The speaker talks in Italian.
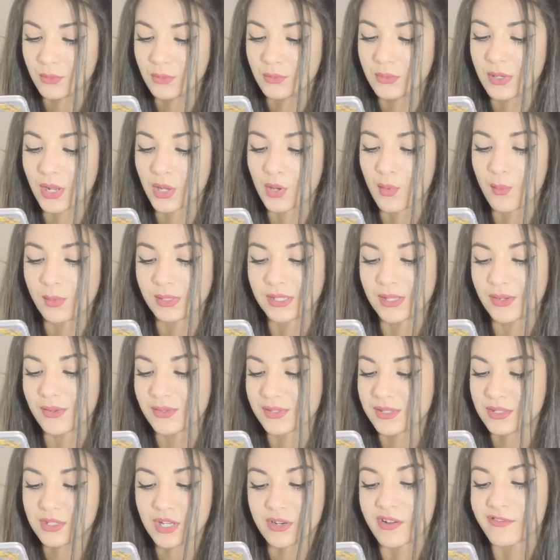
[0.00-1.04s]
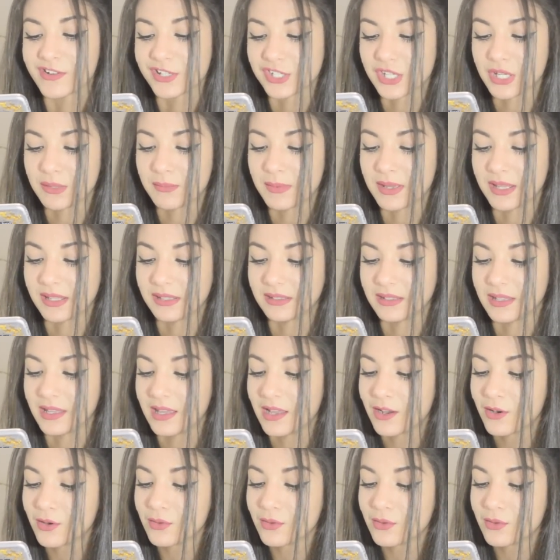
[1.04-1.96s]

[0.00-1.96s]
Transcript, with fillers: Una come te non si trova facilmente e